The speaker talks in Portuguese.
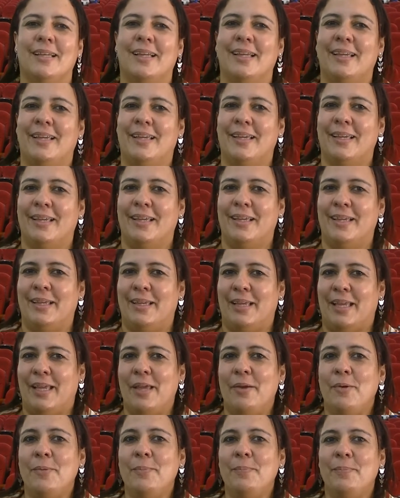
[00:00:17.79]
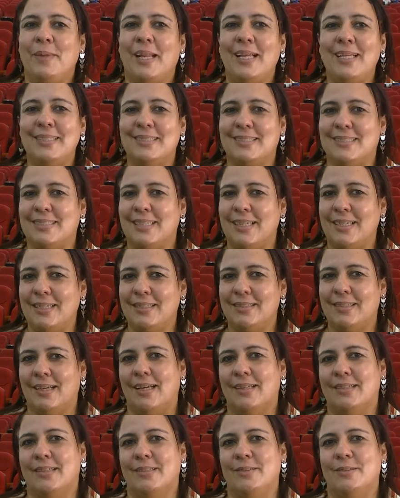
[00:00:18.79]
é, é, um prazer
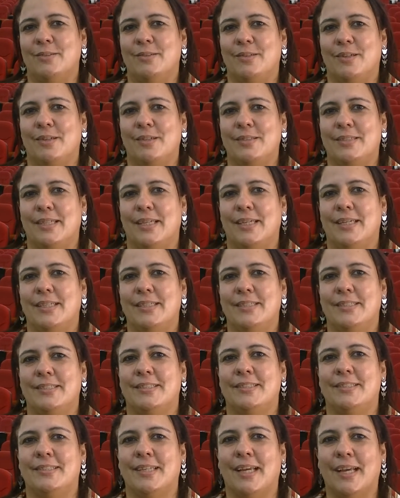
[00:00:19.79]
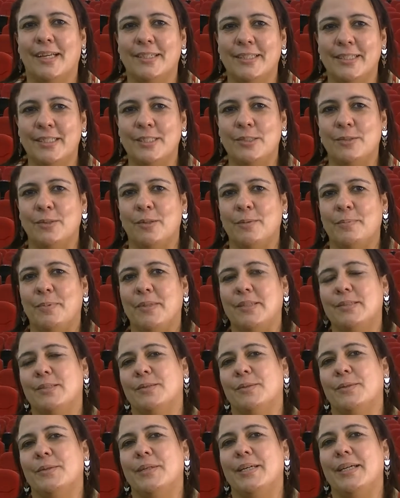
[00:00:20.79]
estar aqui no Nordeste, estar aqui em João
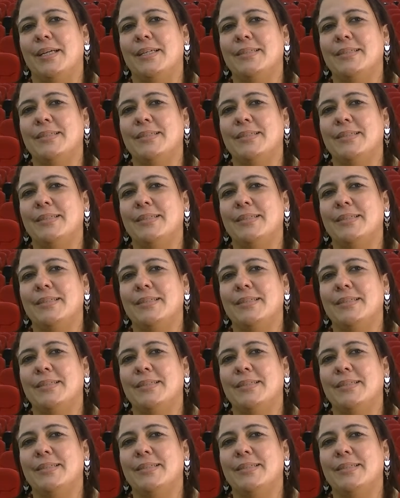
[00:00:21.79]
Pessoa,